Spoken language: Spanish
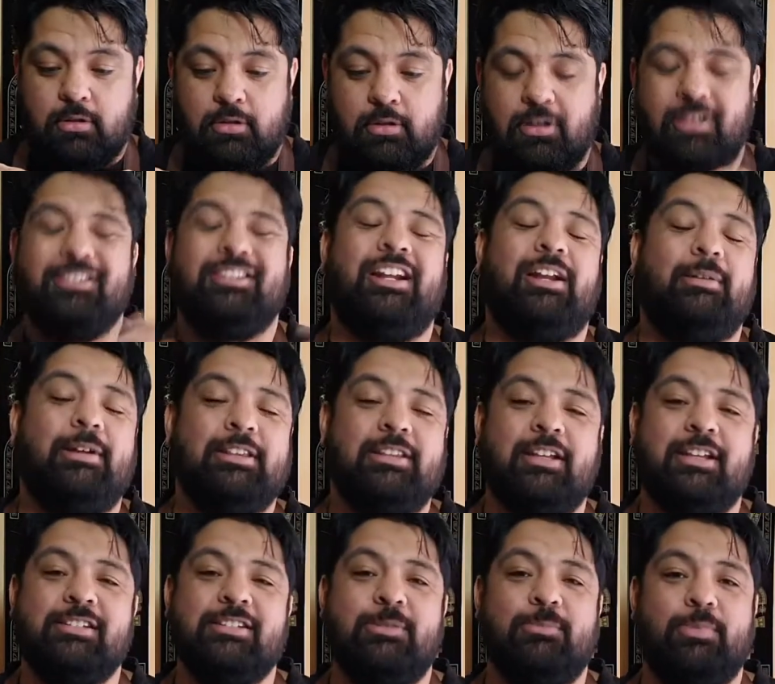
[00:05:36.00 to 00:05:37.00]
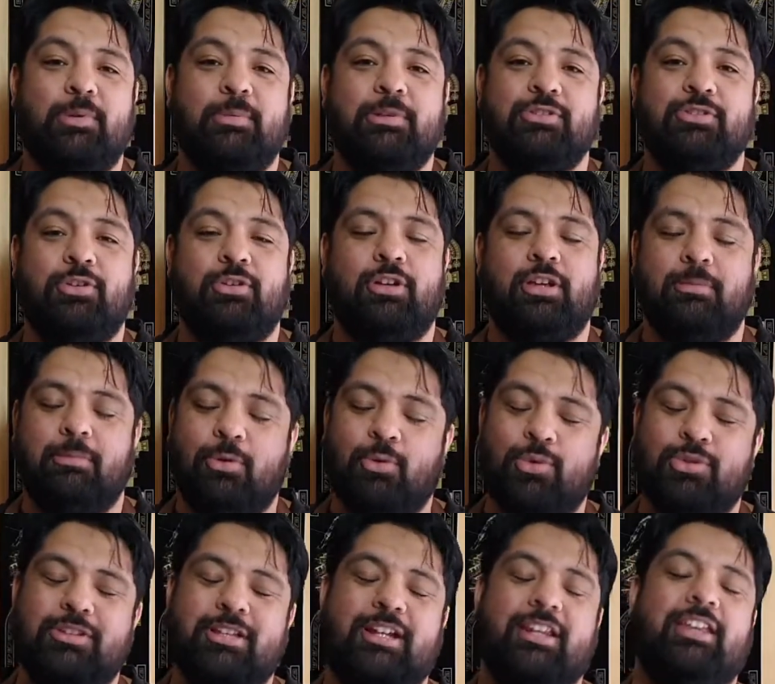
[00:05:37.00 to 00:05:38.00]
Esta es la parte que siempre menciono que me
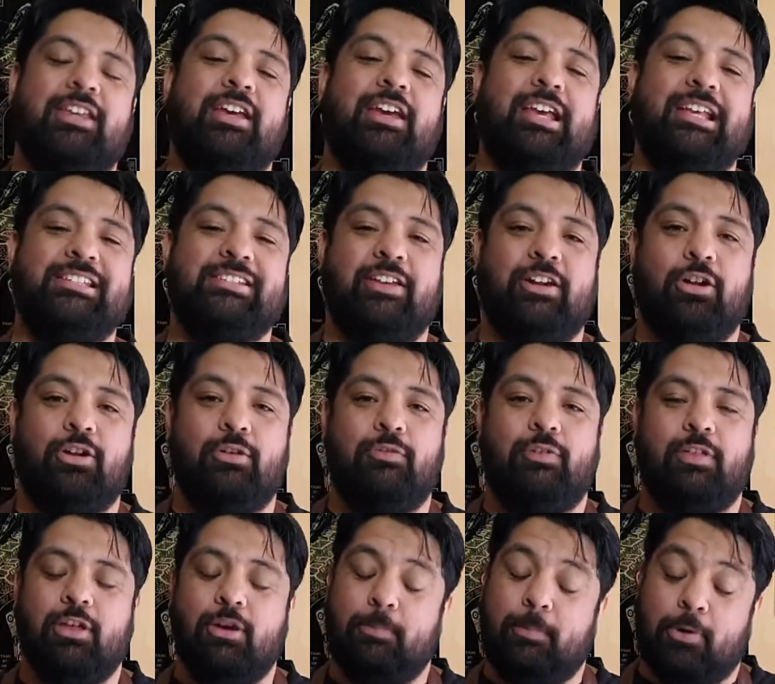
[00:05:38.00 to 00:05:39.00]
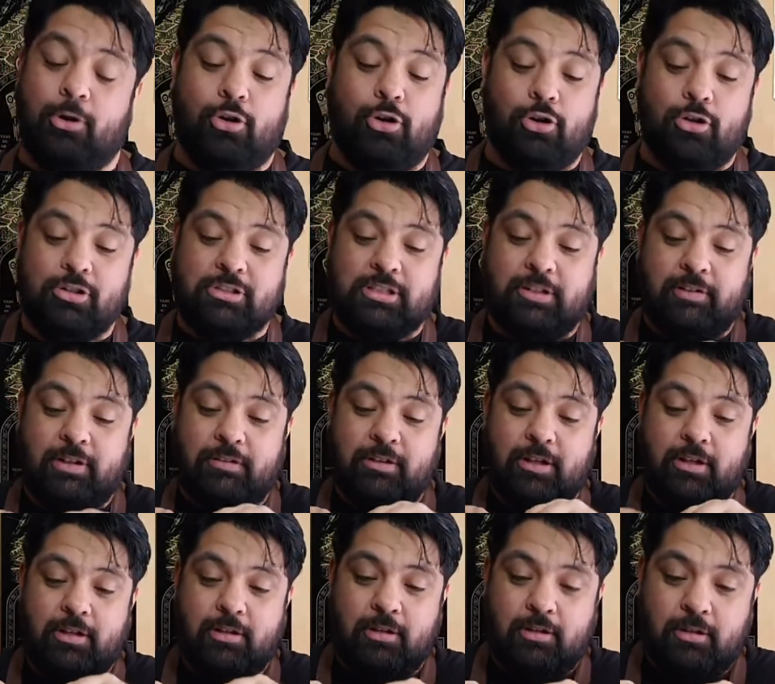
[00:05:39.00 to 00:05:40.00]
gustaría que hicieran los videos, pero no se ve
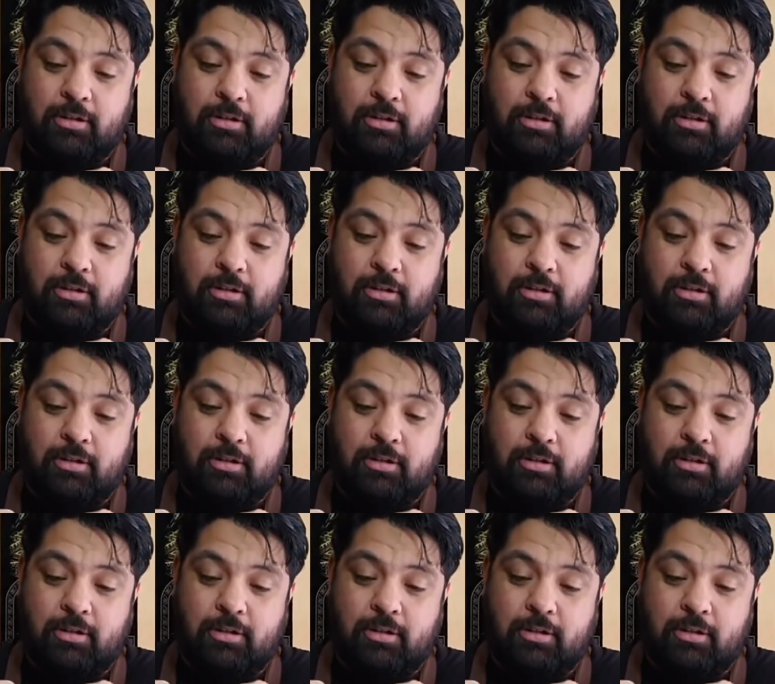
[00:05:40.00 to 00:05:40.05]
bien.